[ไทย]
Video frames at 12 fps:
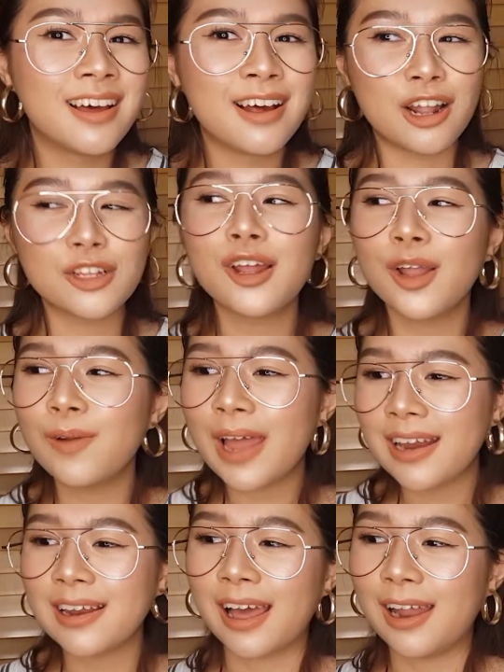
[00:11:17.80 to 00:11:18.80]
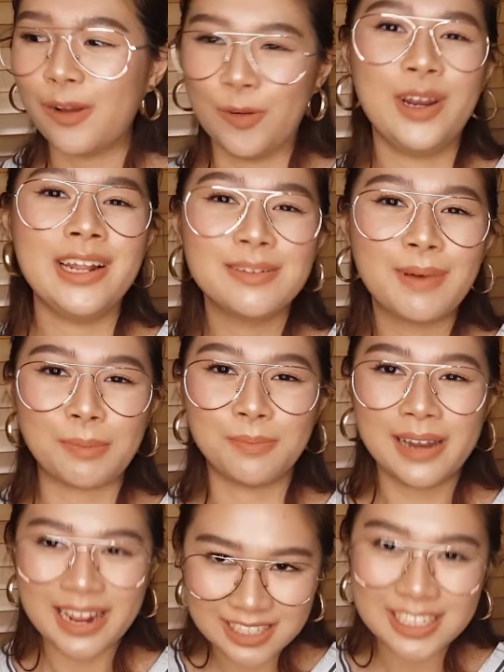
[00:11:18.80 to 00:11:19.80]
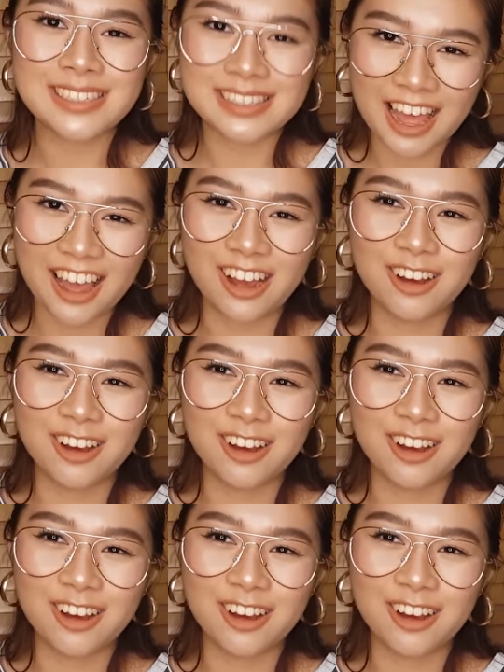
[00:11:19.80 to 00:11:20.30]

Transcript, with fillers: แล้วตอนเราเล่นเนี่ยเราก็เล่นแบบเล่นจริงจัง